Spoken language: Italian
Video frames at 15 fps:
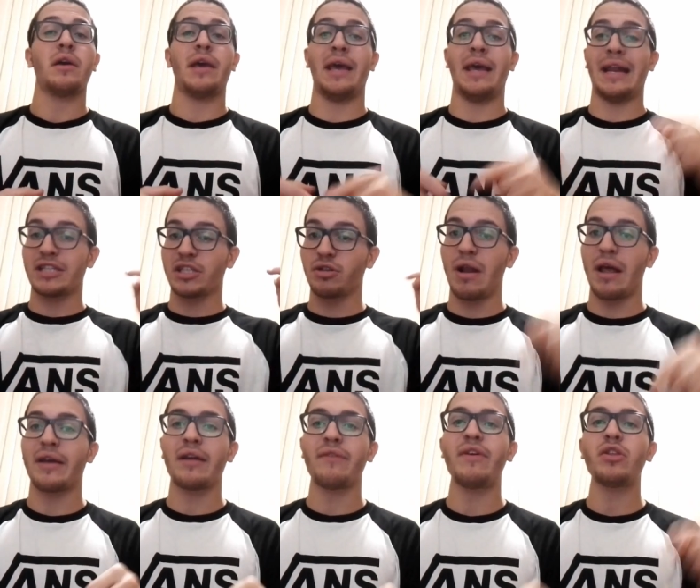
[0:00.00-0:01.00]
e lasciate un
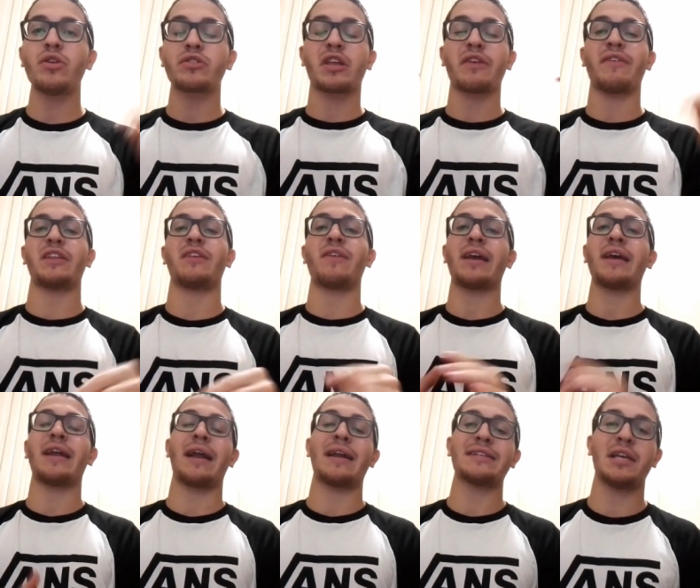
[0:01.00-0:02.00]
like al video, iscrivetevi al
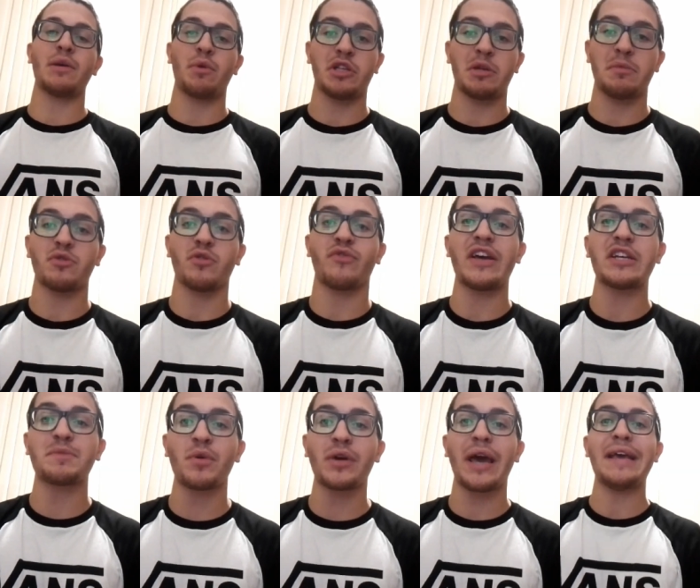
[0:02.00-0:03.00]
canale, seguitemi su
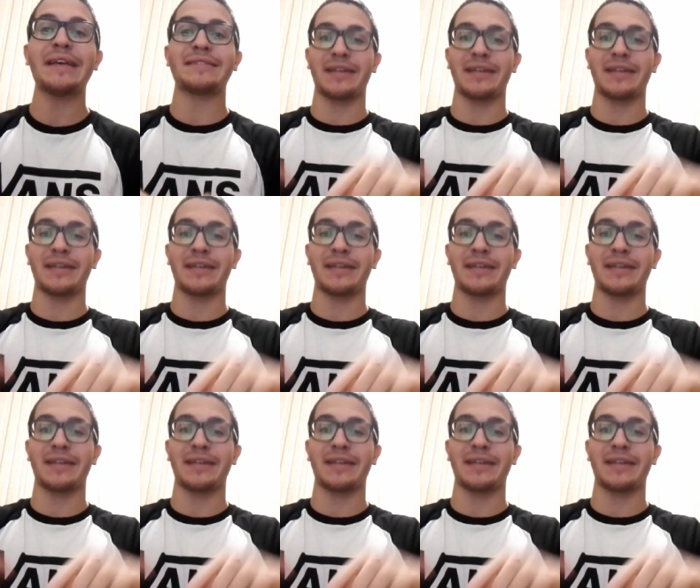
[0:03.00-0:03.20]
Facebook e